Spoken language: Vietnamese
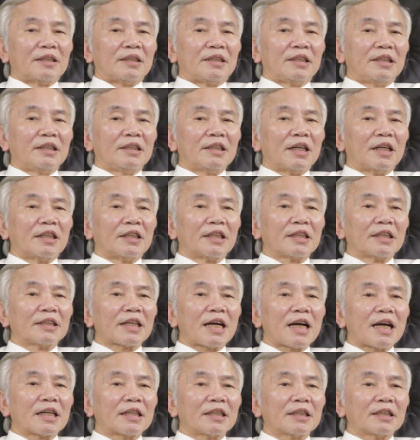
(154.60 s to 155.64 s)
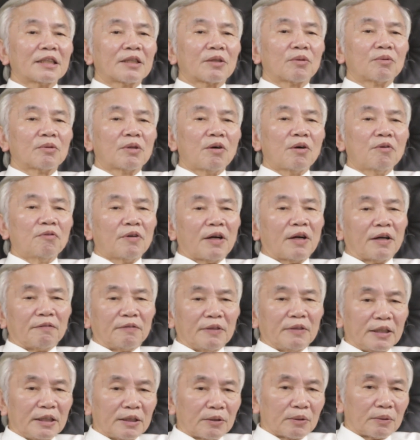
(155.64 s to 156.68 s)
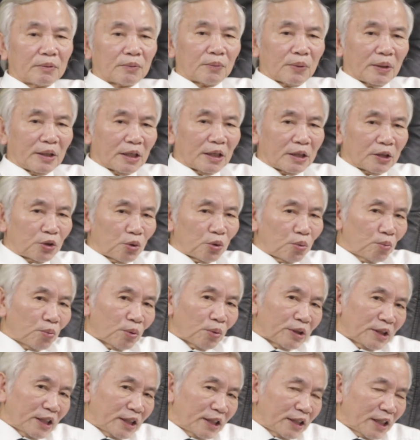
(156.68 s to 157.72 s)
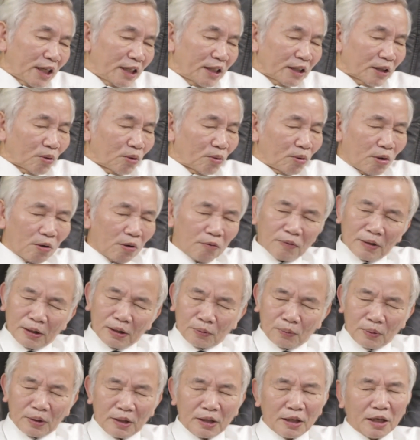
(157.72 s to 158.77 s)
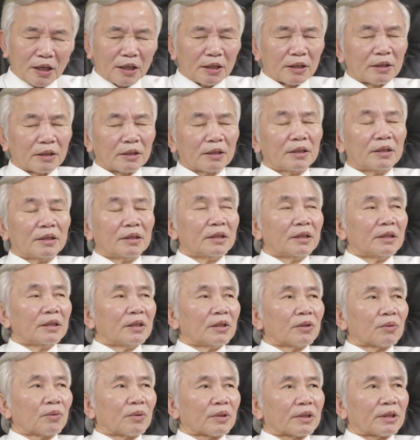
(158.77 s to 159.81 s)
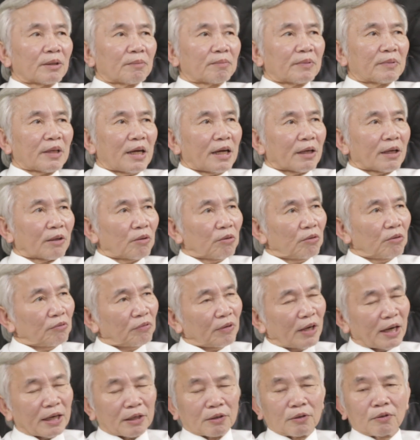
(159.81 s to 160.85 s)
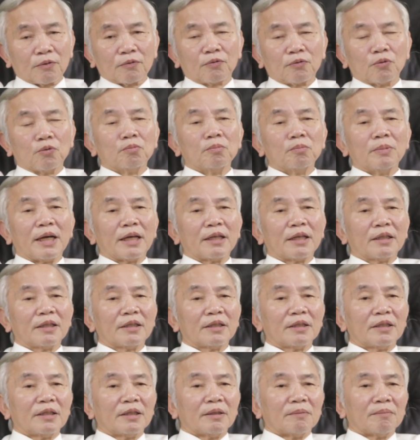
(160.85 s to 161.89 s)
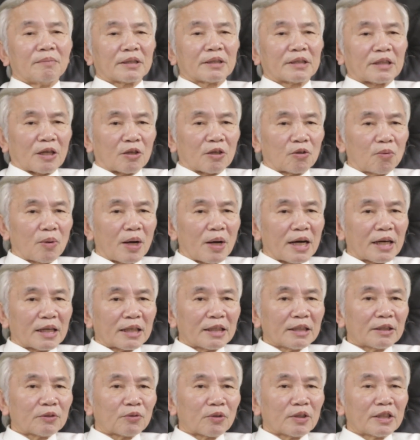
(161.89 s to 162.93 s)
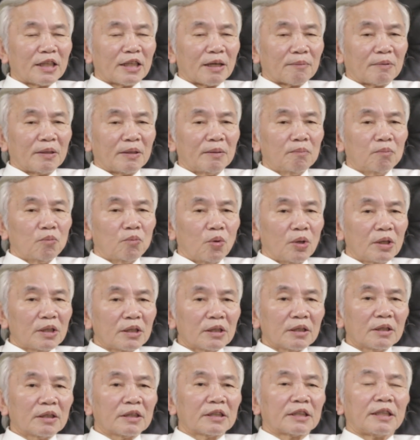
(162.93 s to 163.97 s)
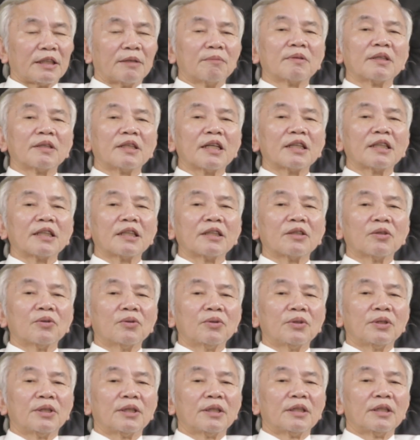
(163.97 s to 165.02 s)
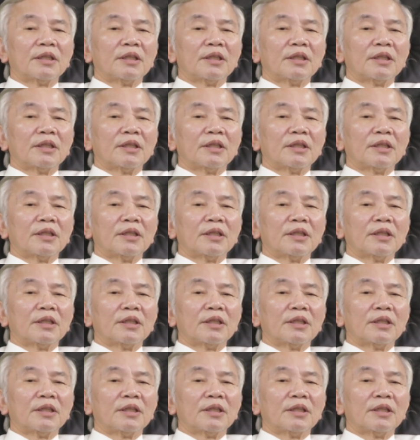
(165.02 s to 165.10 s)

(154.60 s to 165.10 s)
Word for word: di rời nghĩa trang ấy, cũng không phải vì quyền lợi chung của nhân dân cũng không phải quyền lợi của tập thể cũng không phải vùng miền mà chẳng qua cái doanh nghiệp ấy muốn chiếm cái đất ấy thôi